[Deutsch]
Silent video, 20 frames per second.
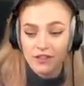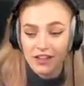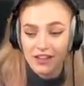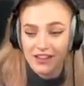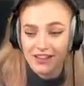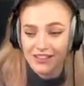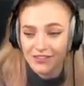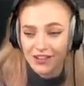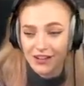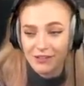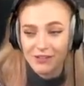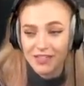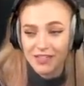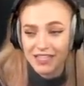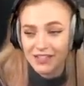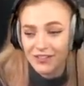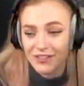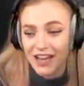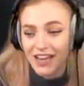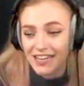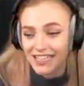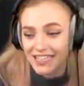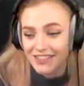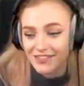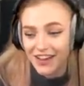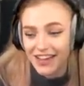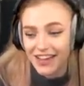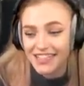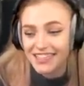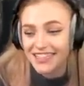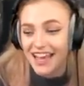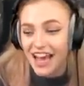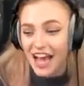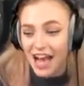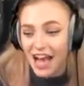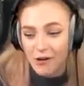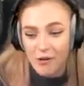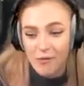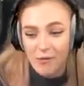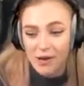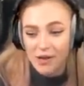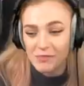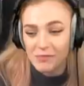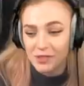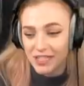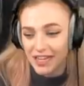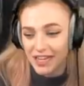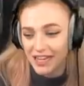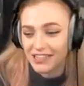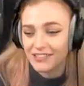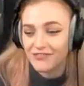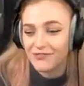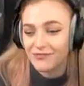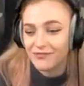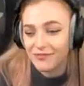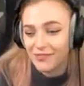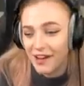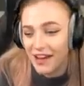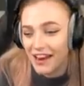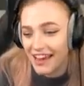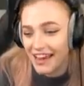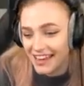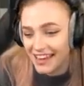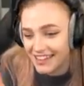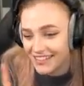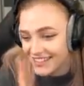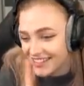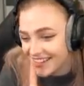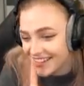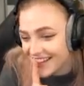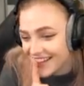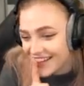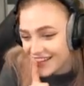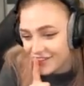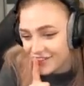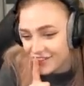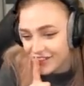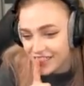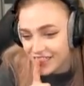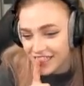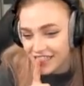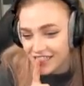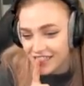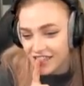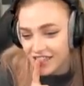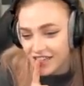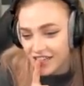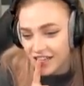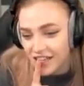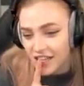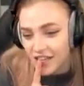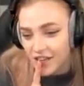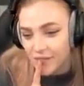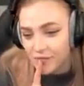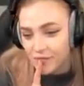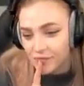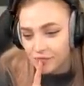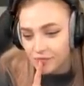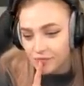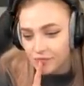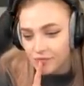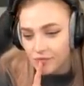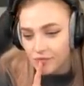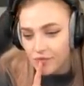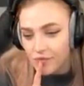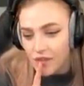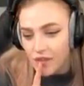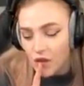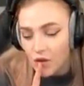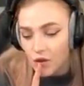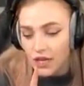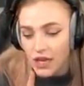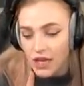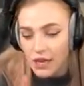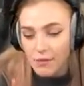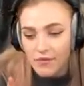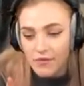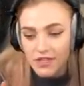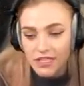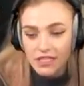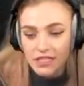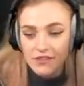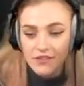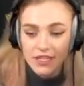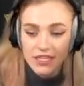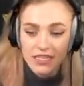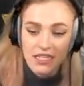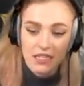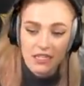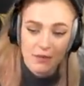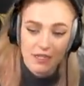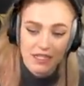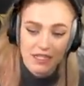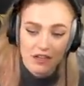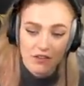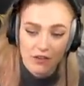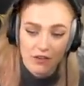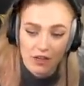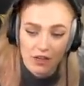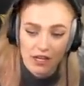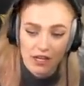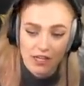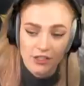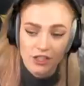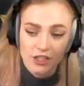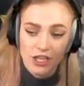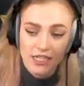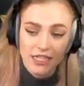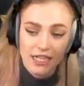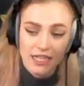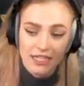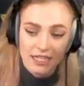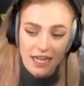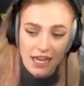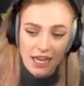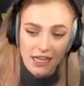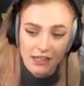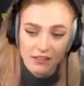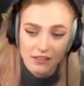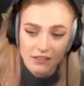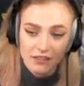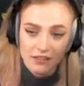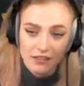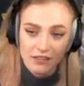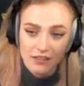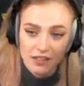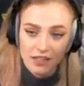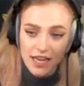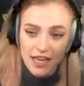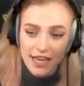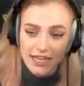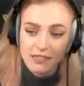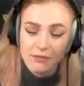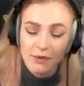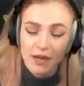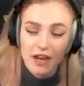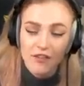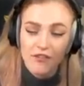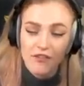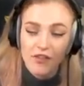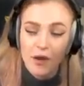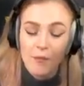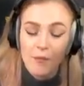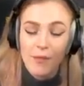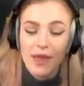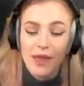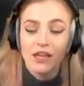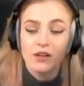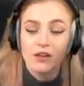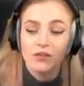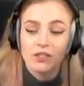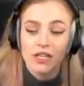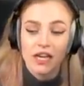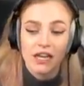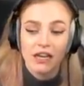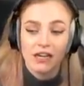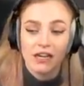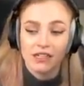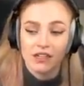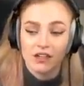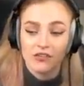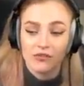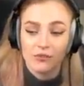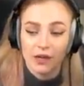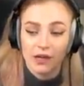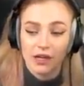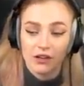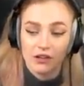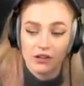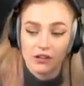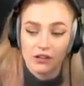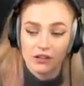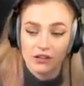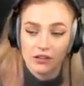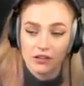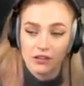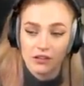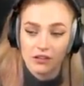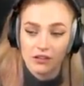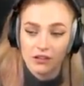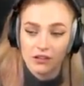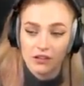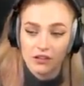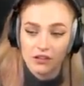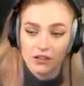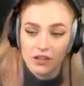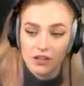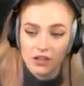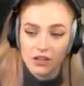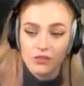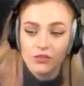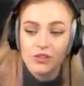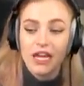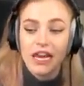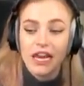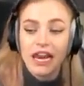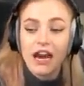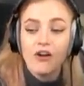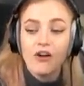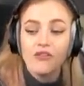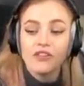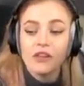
fragt mich nicht, woher ich das weiß, aber meine Mutter hat mal einen von denen. Okay, aber wisst ihr, wie das jetzt besser wäre? Anstatt der Sahne hätte man einfach mehr Nutella drauf machen können. Nutella auf dem